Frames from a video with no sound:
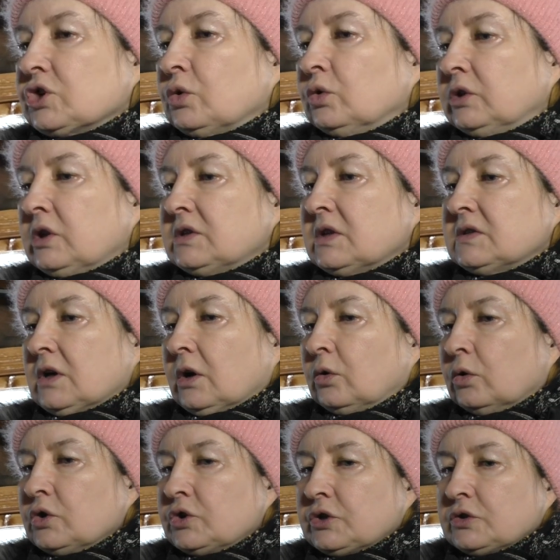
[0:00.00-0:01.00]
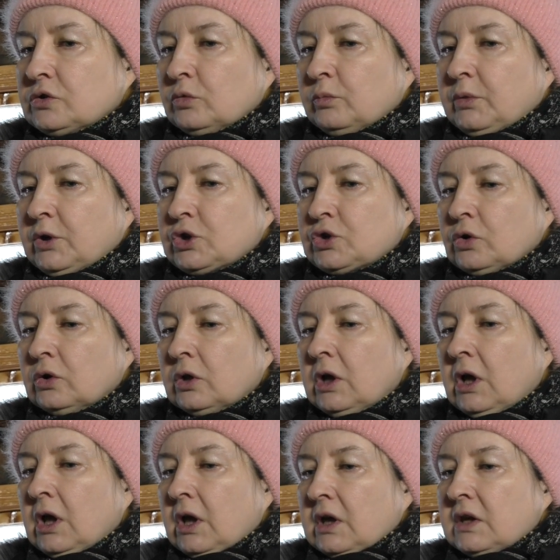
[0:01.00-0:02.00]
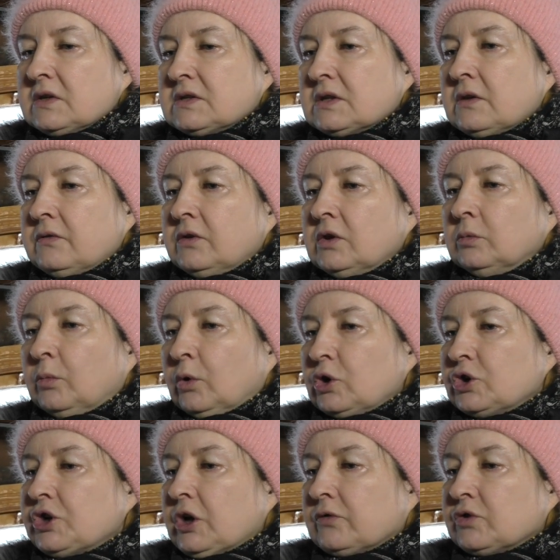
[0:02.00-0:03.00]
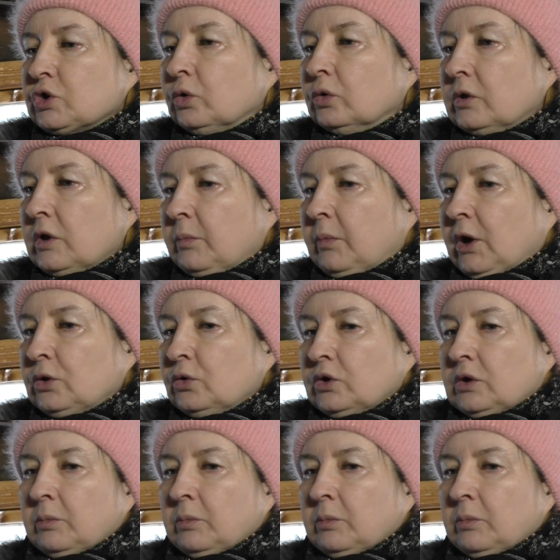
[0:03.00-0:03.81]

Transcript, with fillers: школьный день закончился, он пришел и заявил, больше я в школу не пойду.